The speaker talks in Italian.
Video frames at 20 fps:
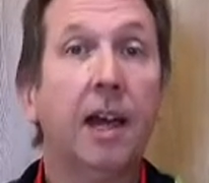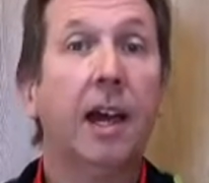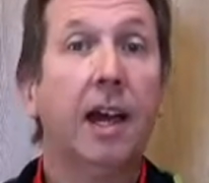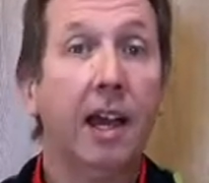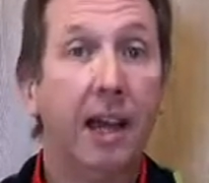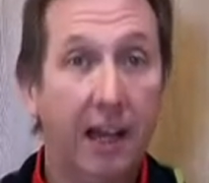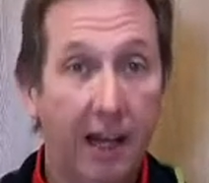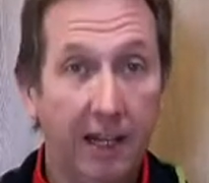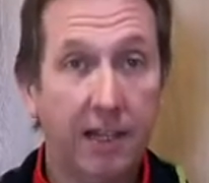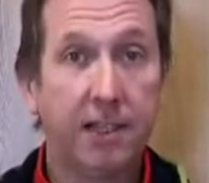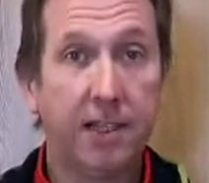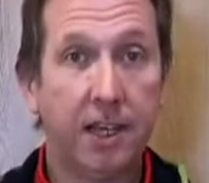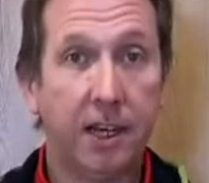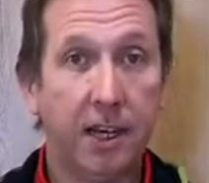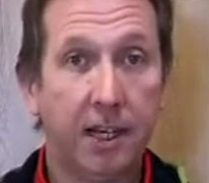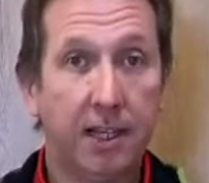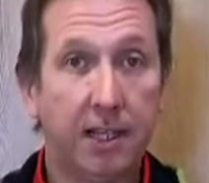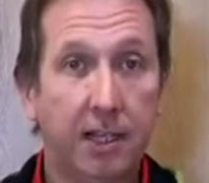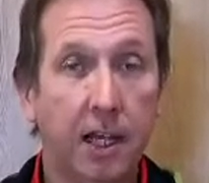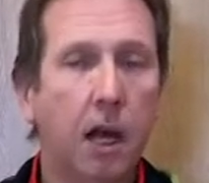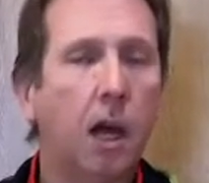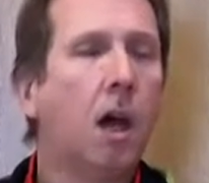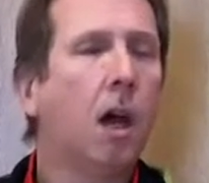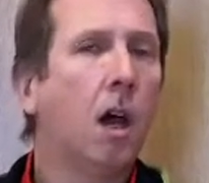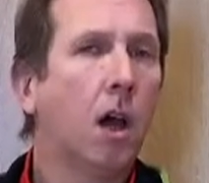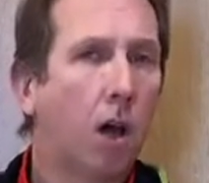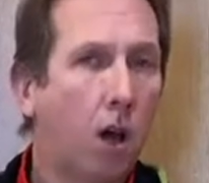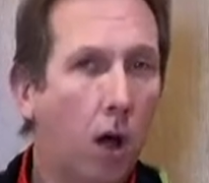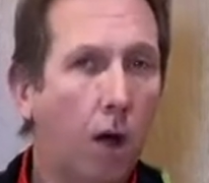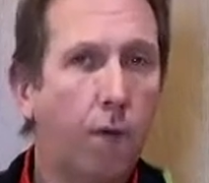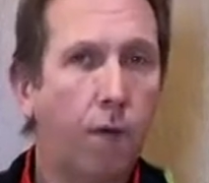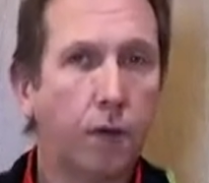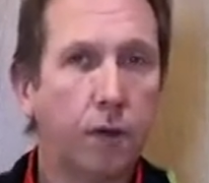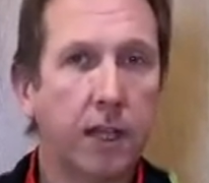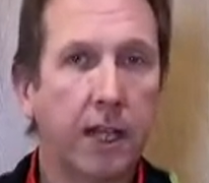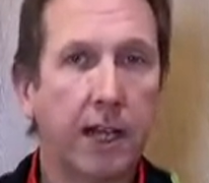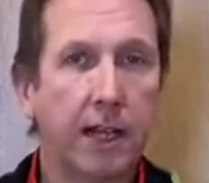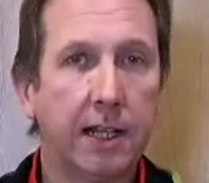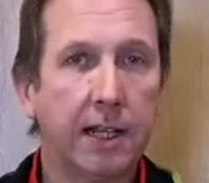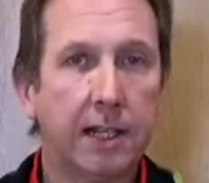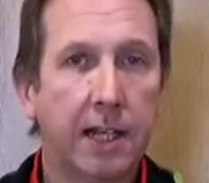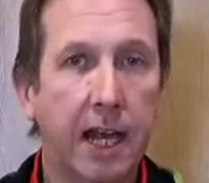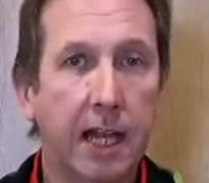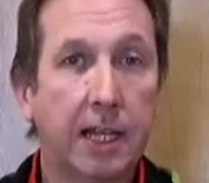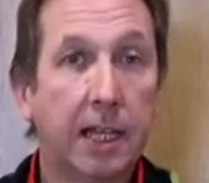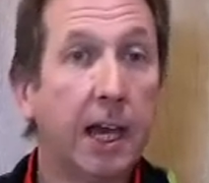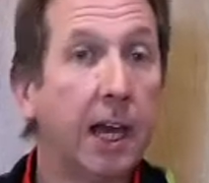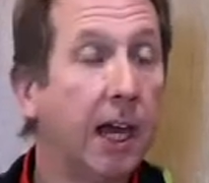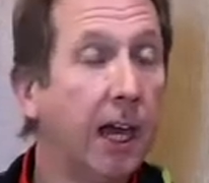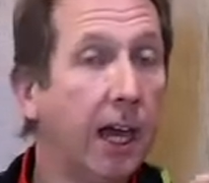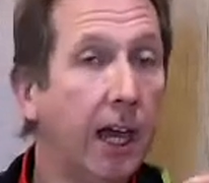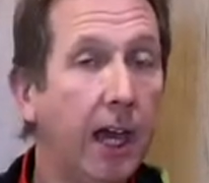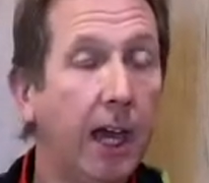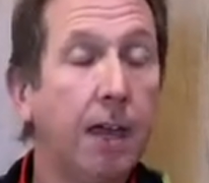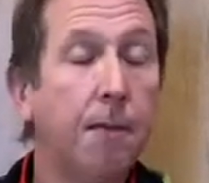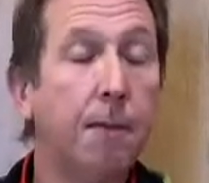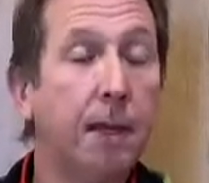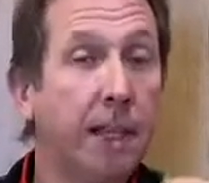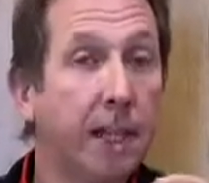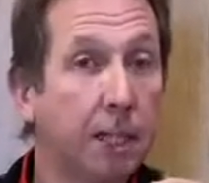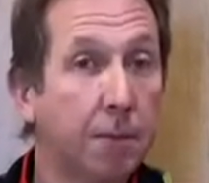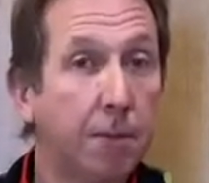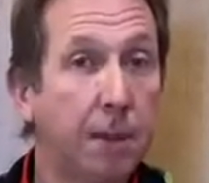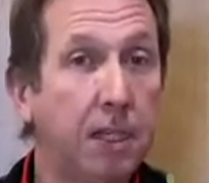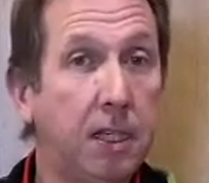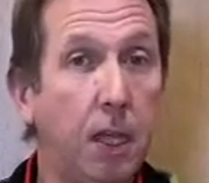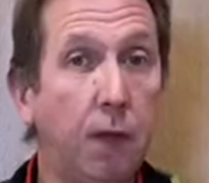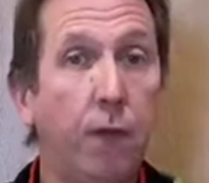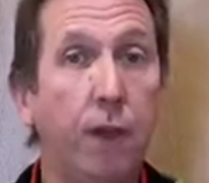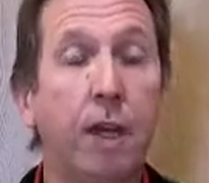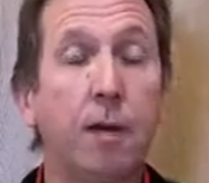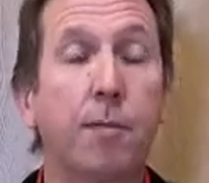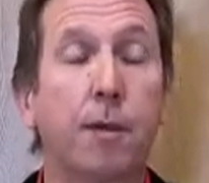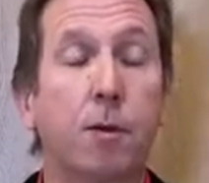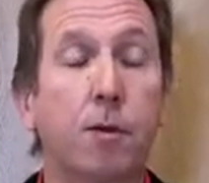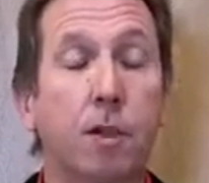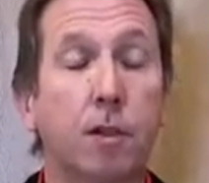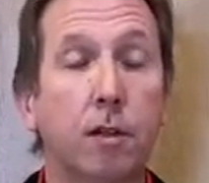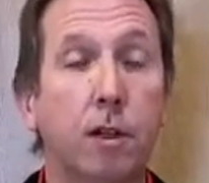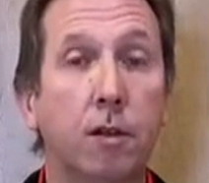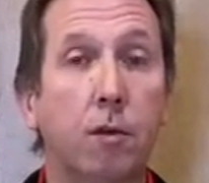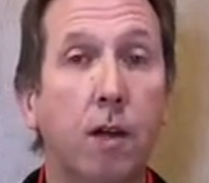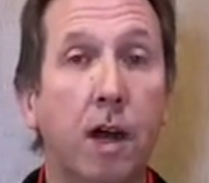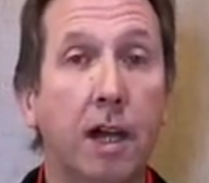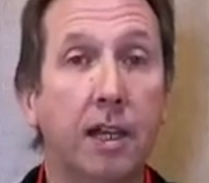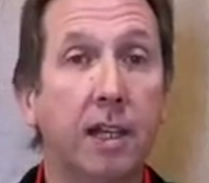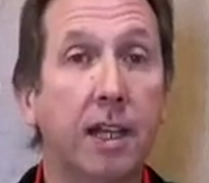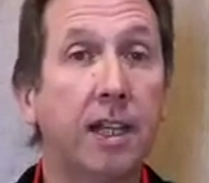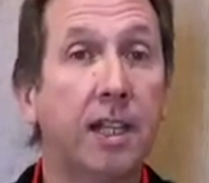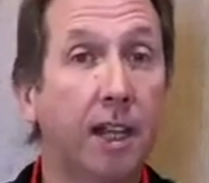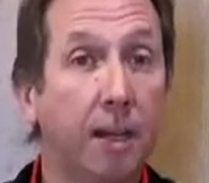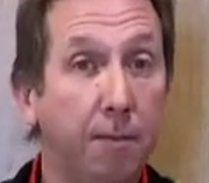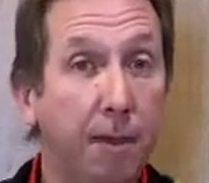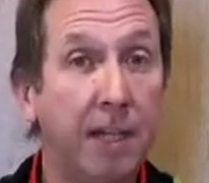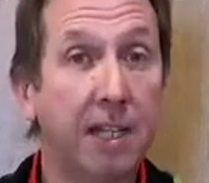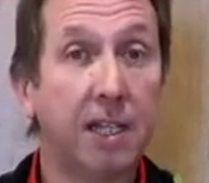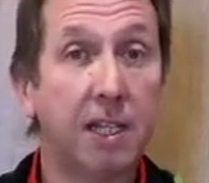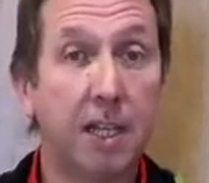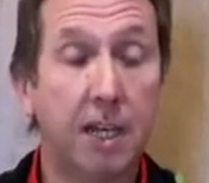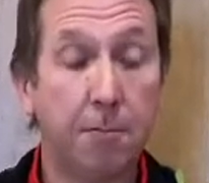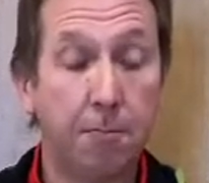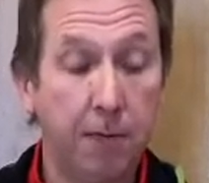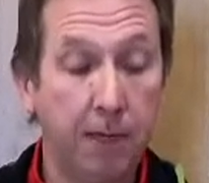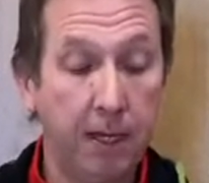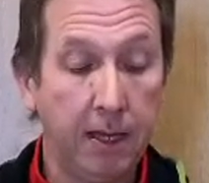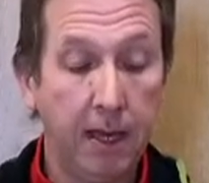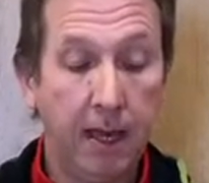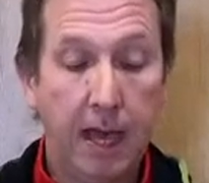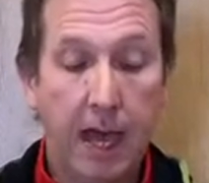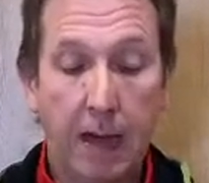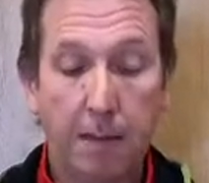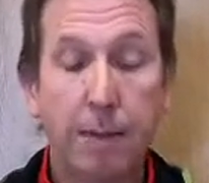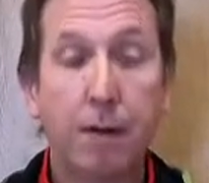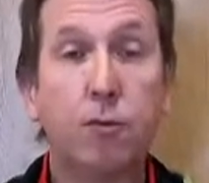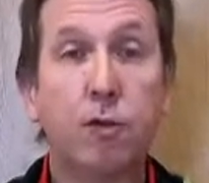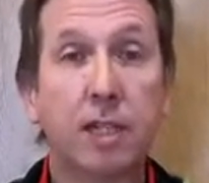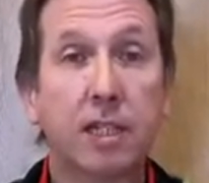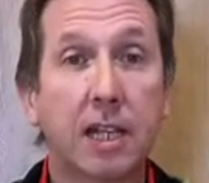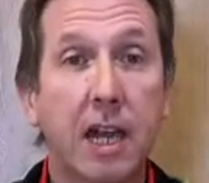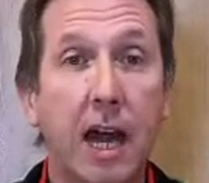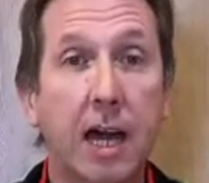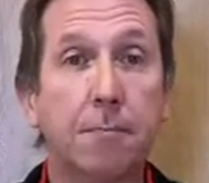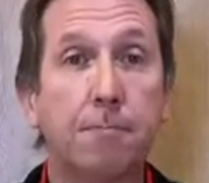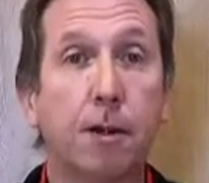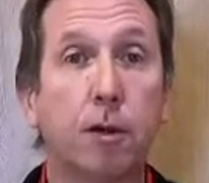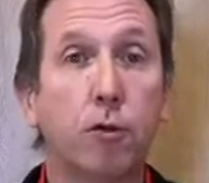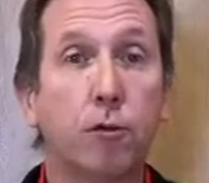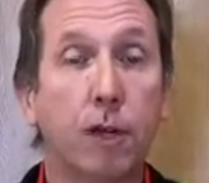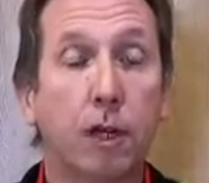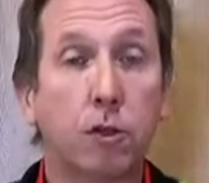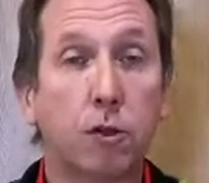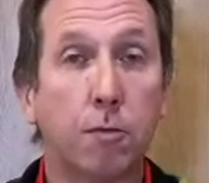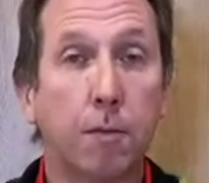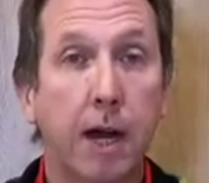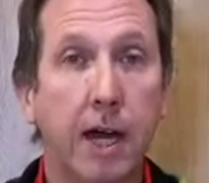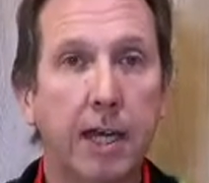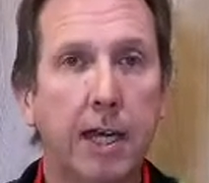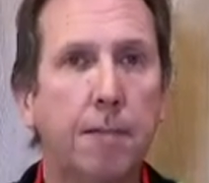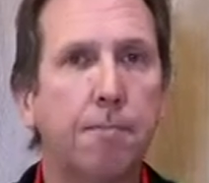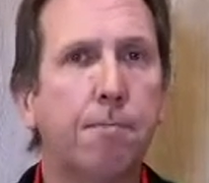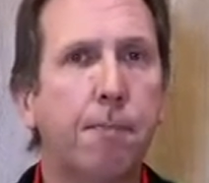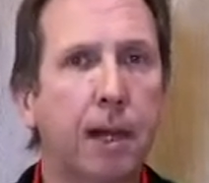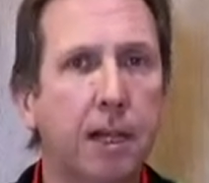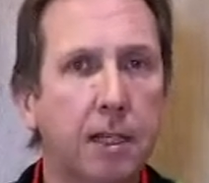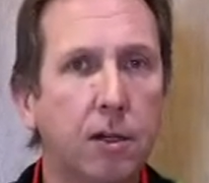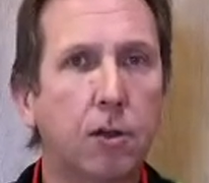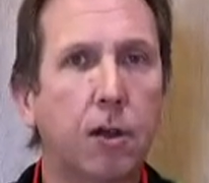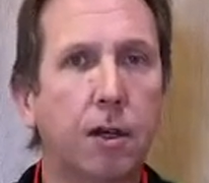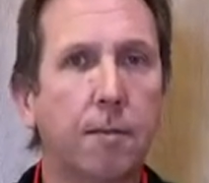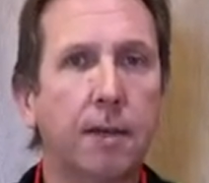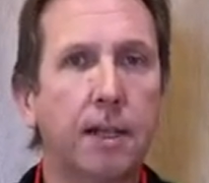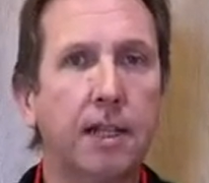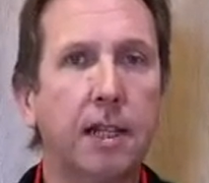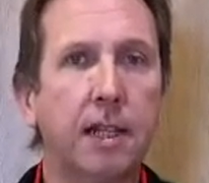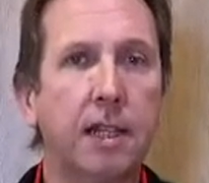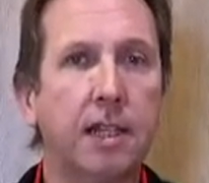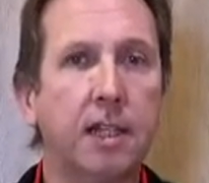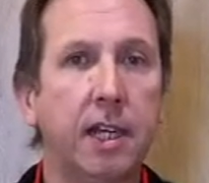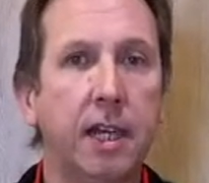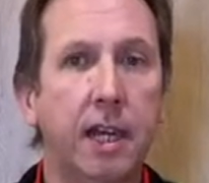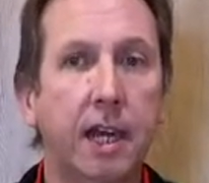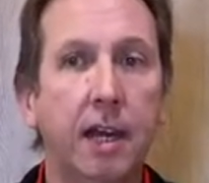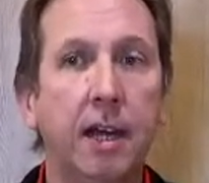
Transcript: leggerezza, comfort di calzata e in maniera specifica per quanto riguarda i 3000 siepi abbiamo una scarpa con una tomaia particolarmente leggera